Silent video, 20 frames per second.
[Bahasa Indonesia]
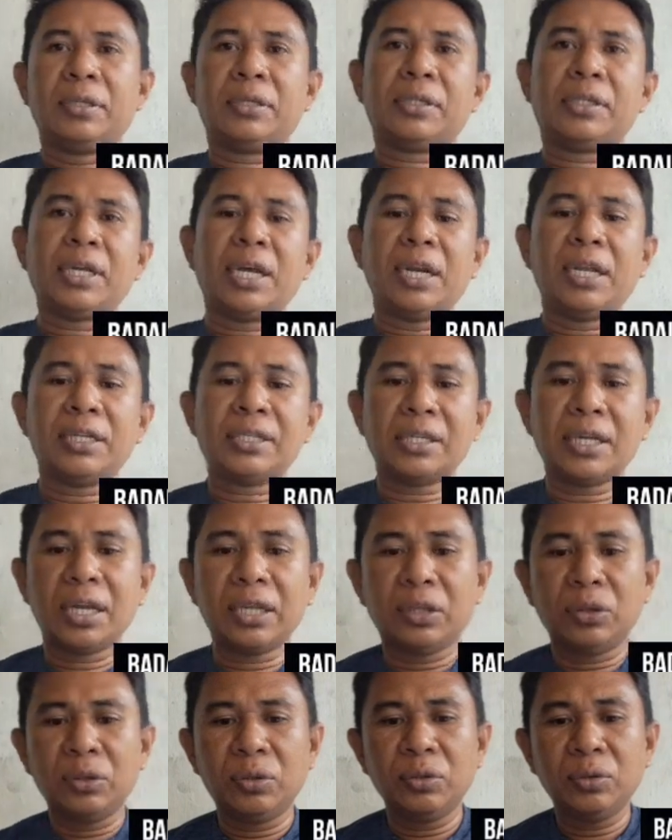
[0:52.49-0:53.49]
Salah
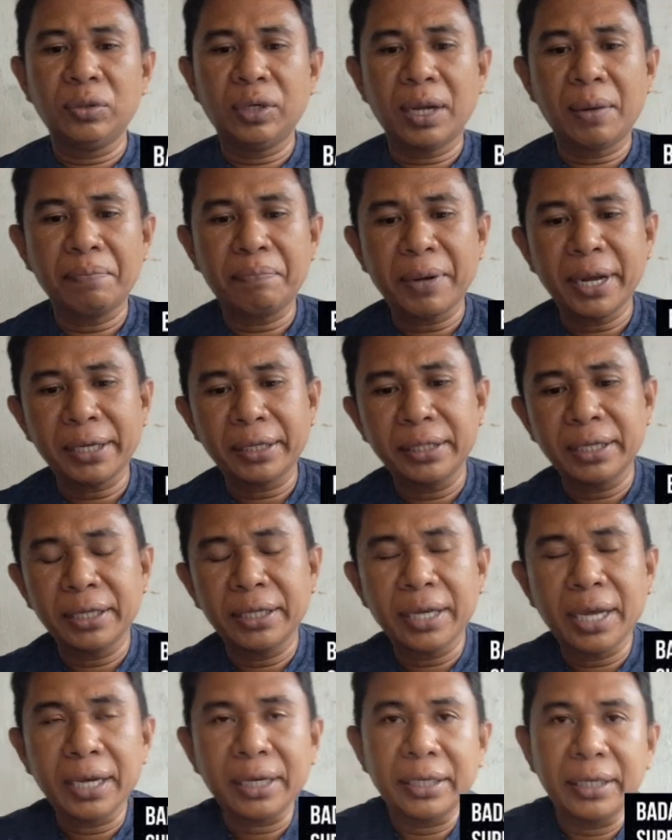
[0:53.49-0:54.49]
satu dampaknya
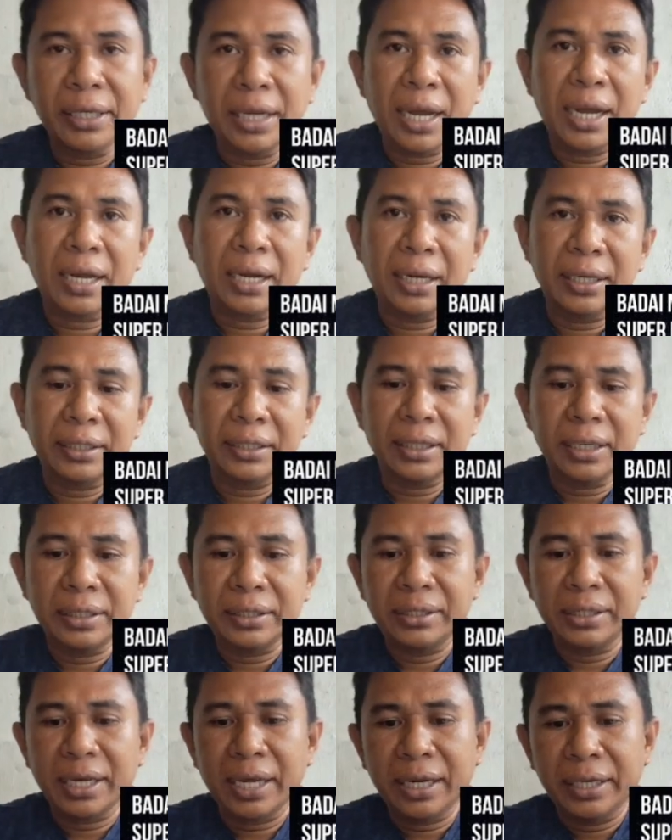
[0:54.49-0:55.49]
yakni akan
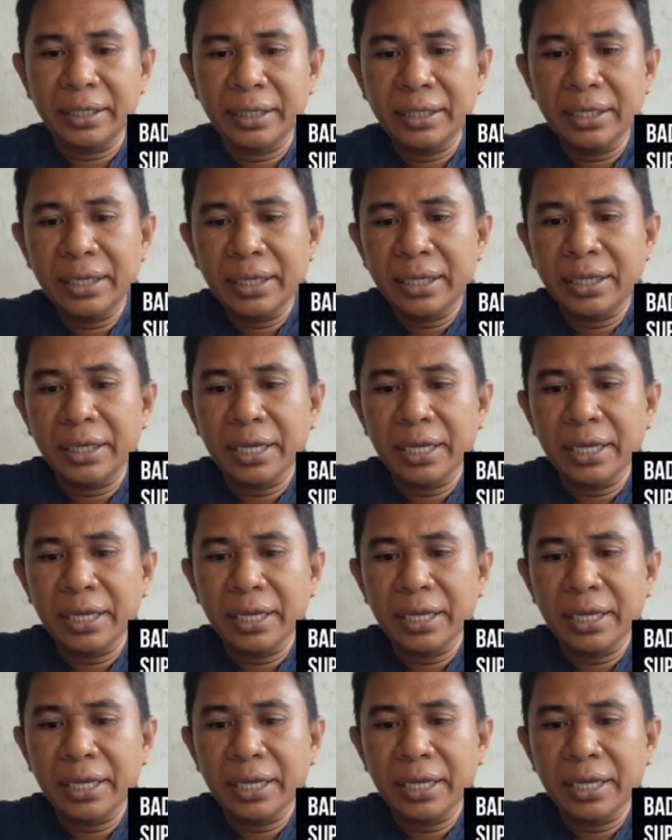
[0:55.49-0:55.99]
terjadi